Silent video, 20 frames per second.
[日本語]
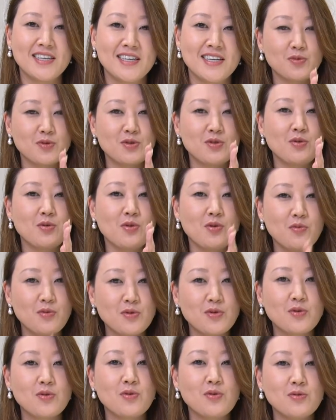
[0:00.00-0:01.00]
もちろん大
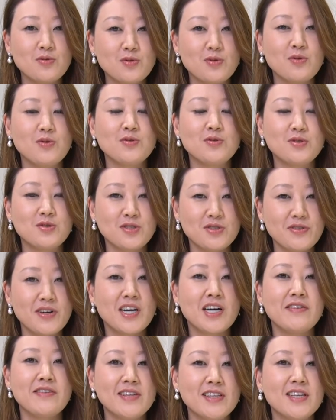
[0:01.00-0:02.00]
元本筋は
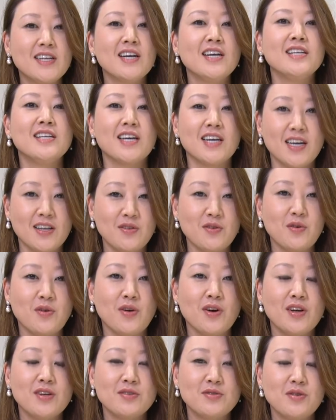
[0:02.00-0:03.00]
変わってないんだけ
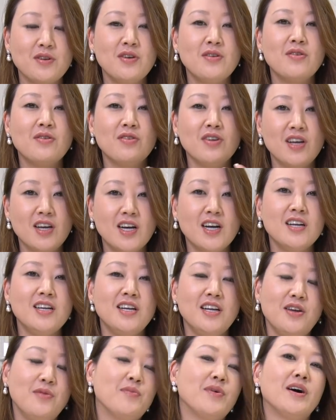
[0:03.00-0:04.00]
どそれをいか
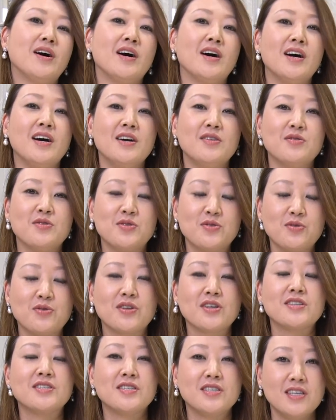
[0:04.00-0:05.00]
に今の人
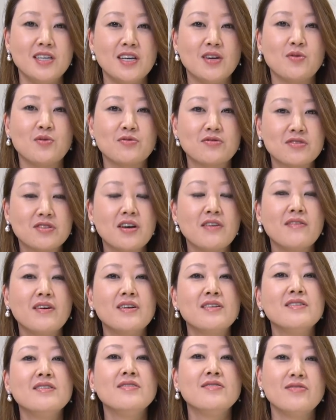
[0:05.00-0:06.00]
たちにこう伝
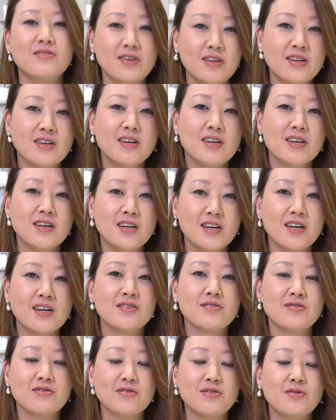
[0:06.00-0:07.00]
わるようにあ
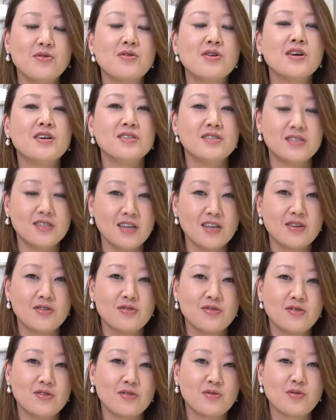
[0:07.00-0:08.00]
の表現してい
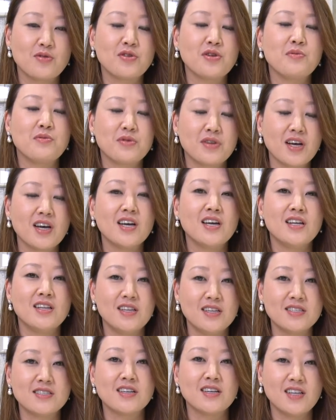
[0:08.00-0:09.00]
くっていうのはとても大変
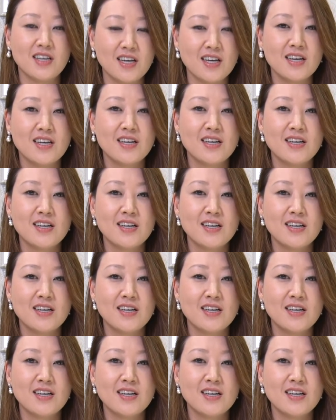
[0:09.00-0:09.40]
でしたね。